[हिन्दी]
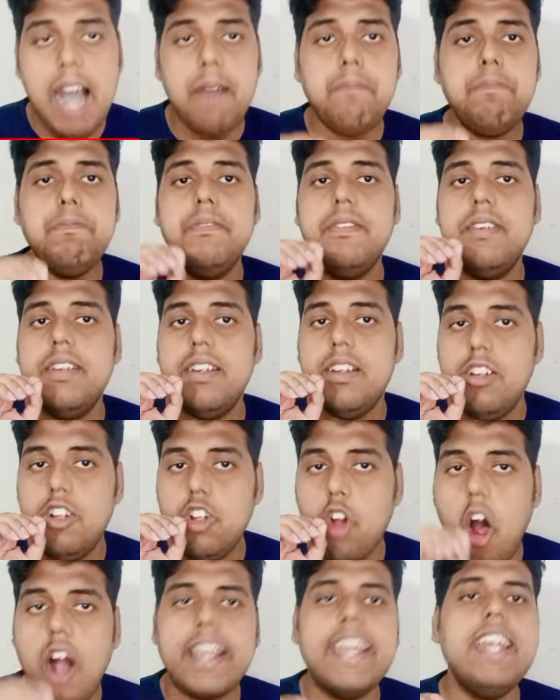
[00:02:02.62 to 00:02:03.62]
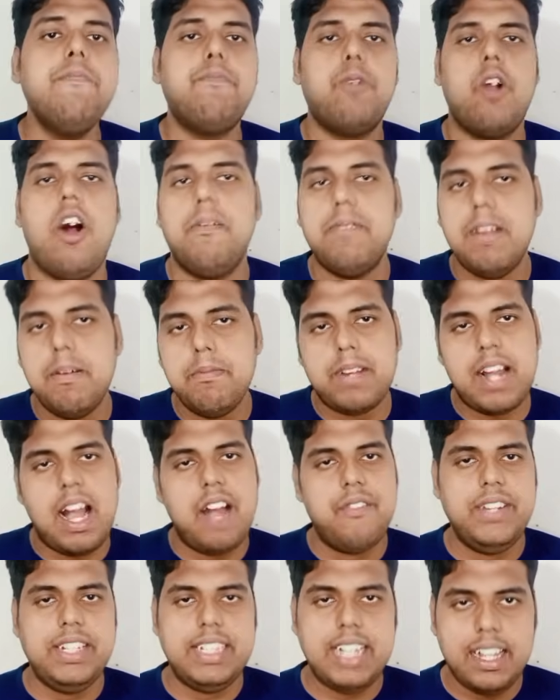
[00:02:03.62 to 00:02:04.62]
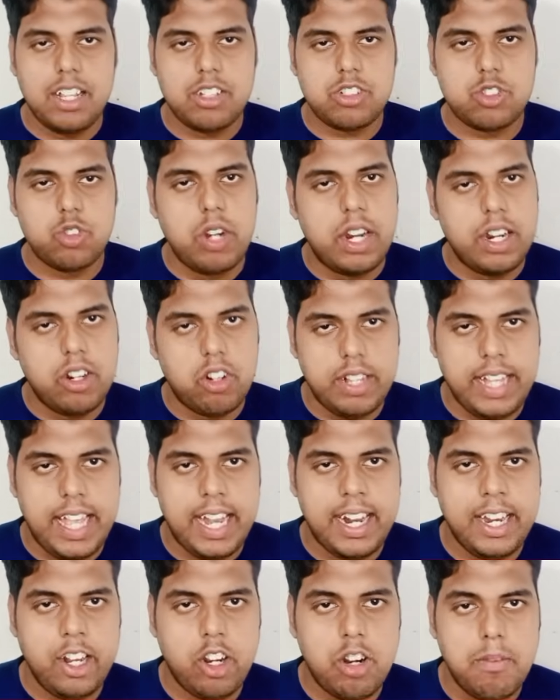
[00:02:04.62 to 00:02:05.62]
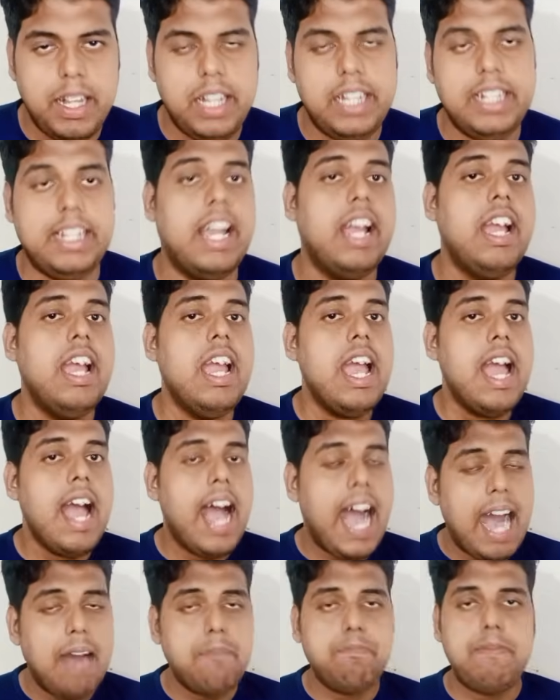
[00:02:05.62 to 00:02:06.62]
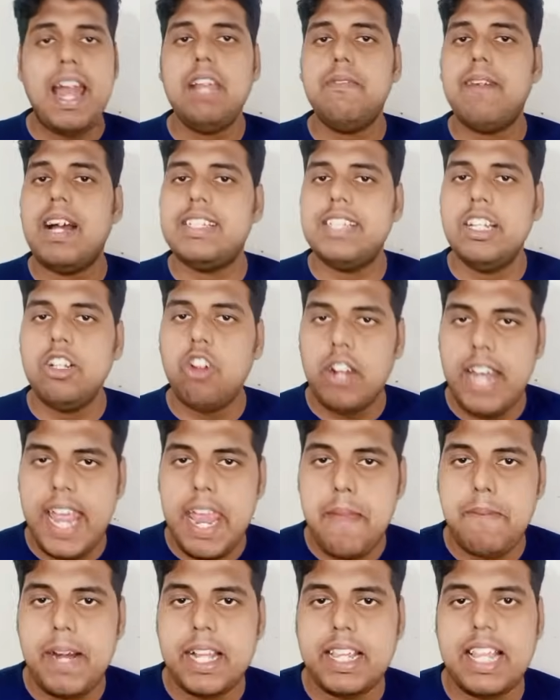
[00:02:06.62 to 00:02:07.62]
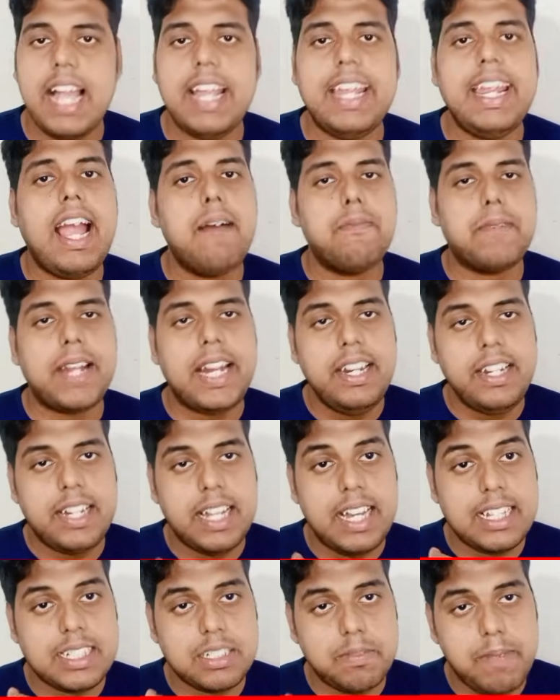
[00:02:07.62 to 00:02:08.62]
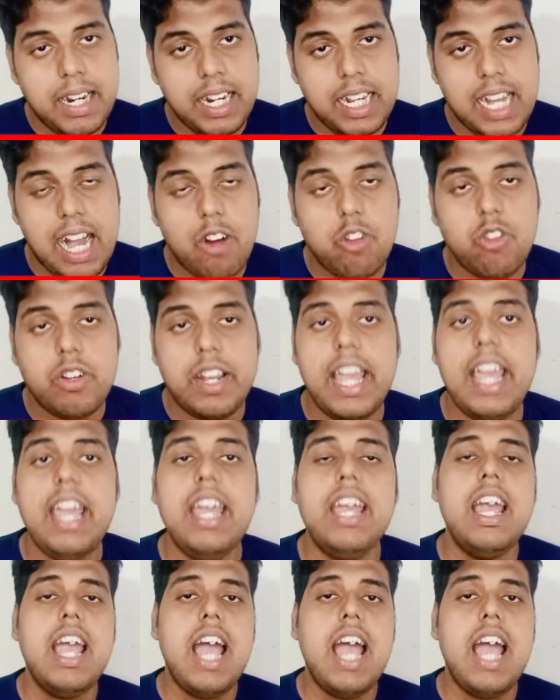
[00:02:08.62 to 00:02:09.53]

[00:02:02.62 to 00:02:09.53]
अब लॉग इन प्रॉब्लम काफ़ी ज़्यादा स्टूडेंट को देखने को मिल रही है अब पहली बार जिनको नहीं पता कि आपके इंटरनल असमेंट कहाँ होंगे